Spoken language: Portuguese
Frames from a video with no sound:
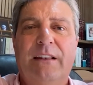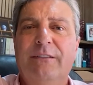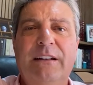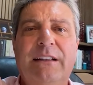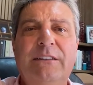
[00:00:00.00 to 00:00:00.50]

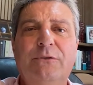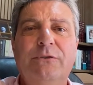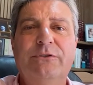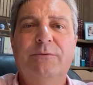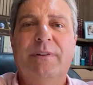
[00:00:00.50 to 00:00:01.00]
Não há nada
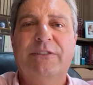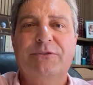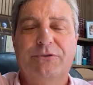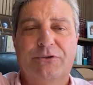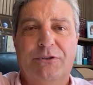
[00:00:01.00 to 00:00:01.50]
novo debaixo
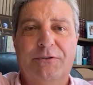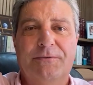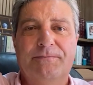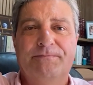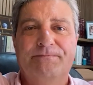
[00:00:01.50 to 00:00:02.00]
do sol.
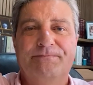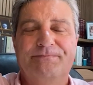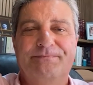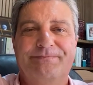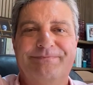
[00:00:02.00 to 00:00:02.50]

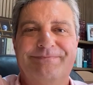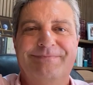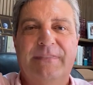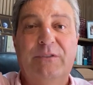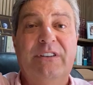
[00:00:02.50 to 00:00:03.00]

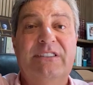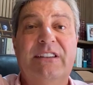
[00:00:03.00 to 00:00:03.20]
O que diz